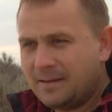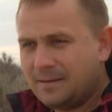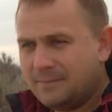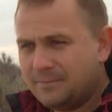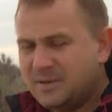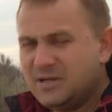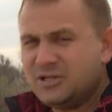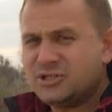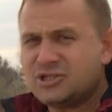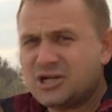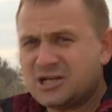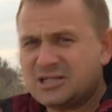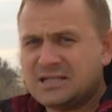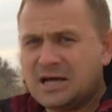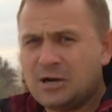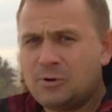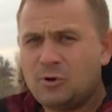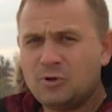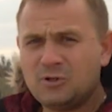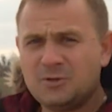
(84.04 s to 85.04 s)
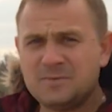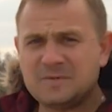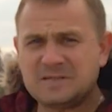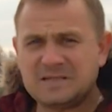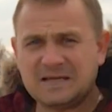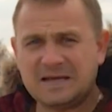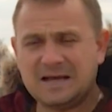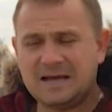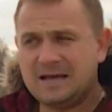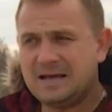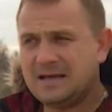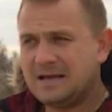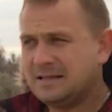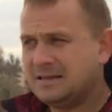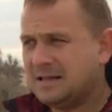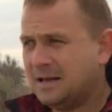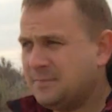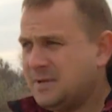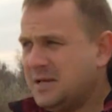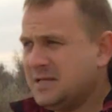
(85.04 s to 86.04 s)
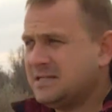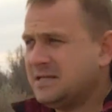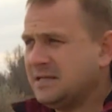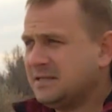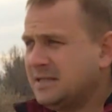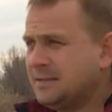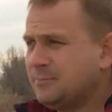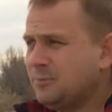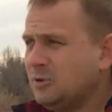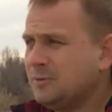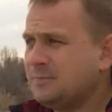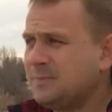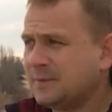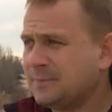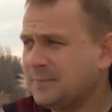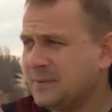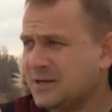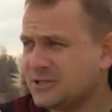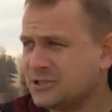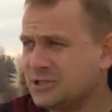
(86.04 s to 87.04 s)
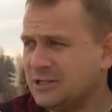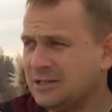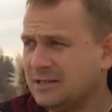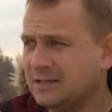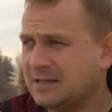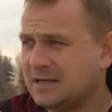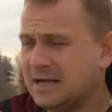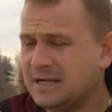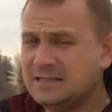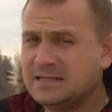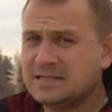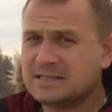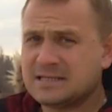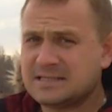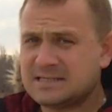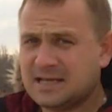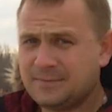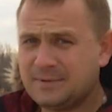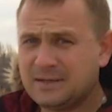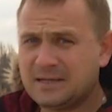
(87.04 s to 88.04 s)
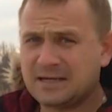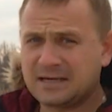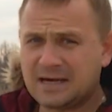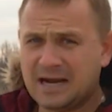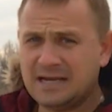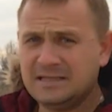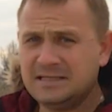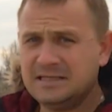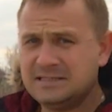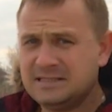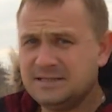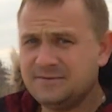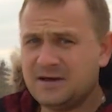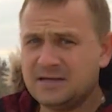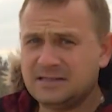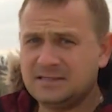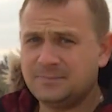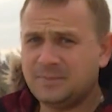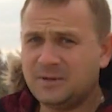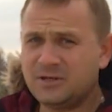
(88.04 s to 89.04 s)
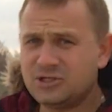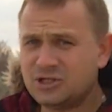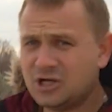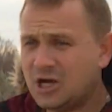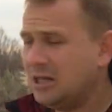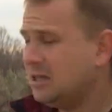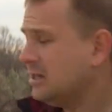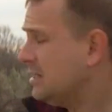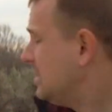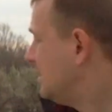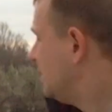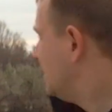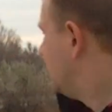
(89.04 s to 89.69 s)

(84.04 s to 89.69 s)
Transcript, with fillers: Мы сейчас находимся на месте, где будет предположительно находиться самый крайний девятый причал –